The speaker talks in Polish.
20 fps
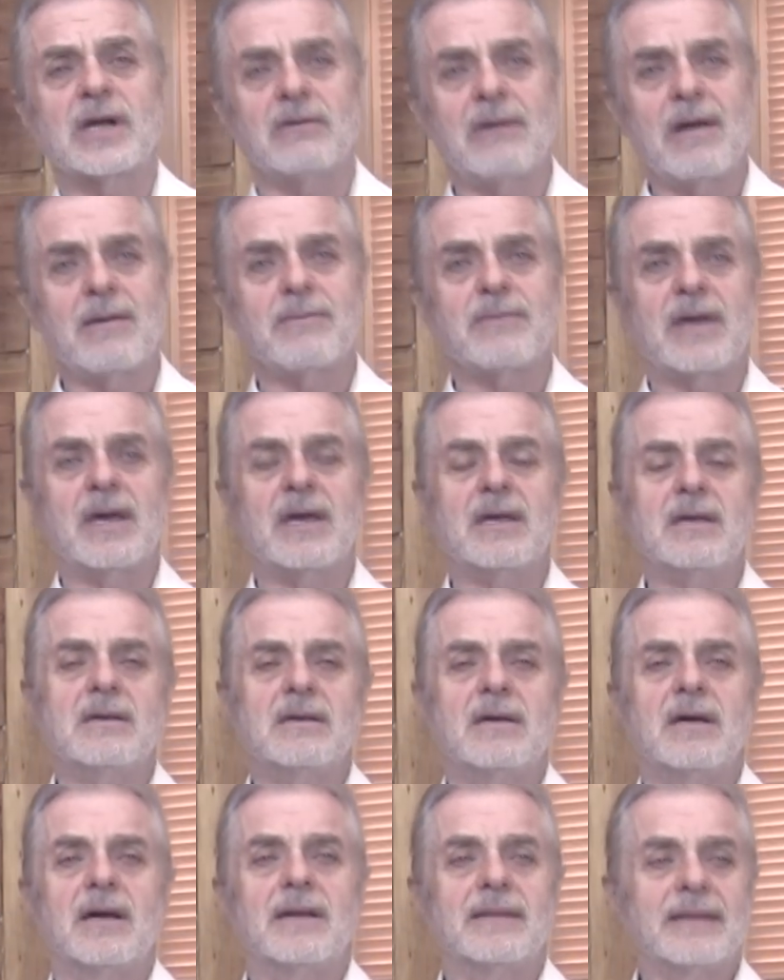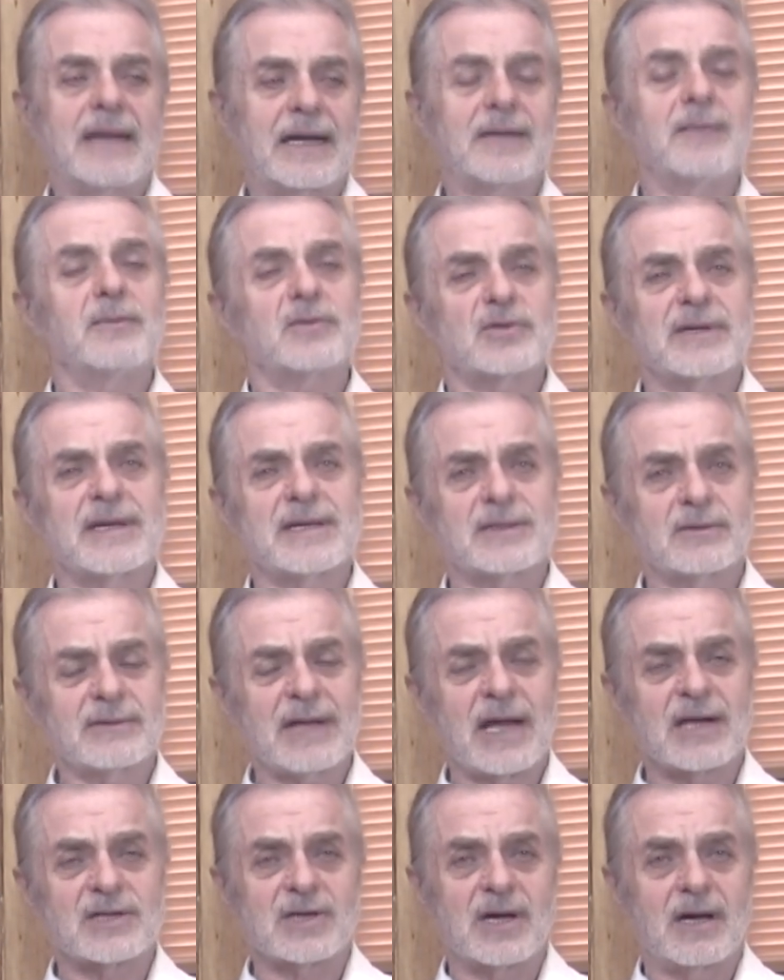głębiej na tym, co nas
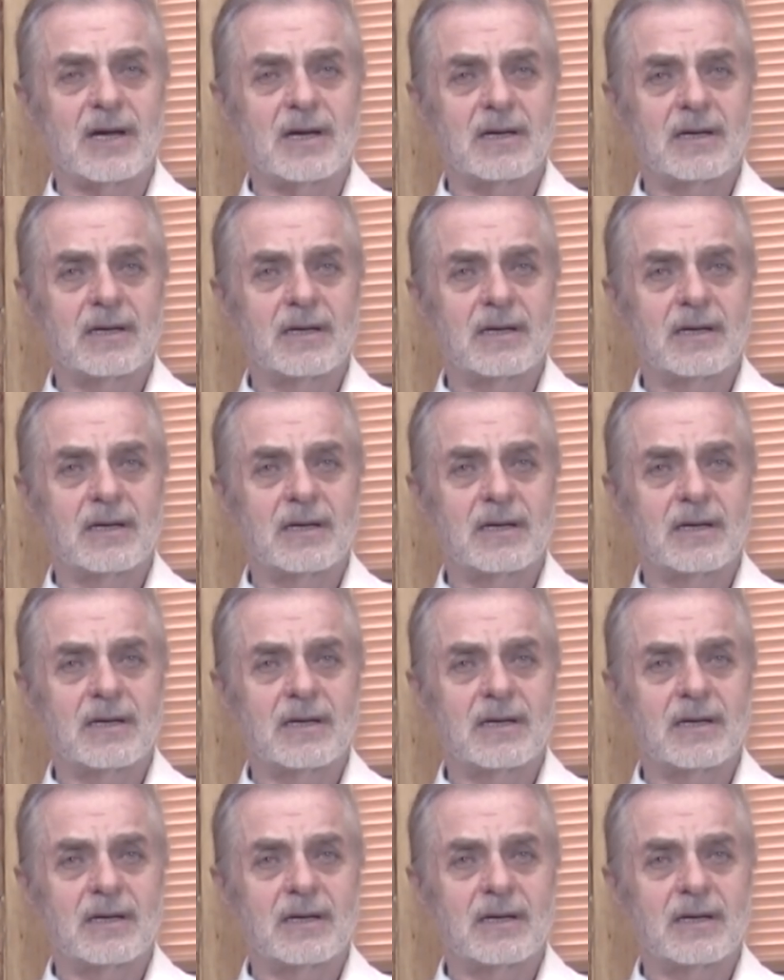otacza.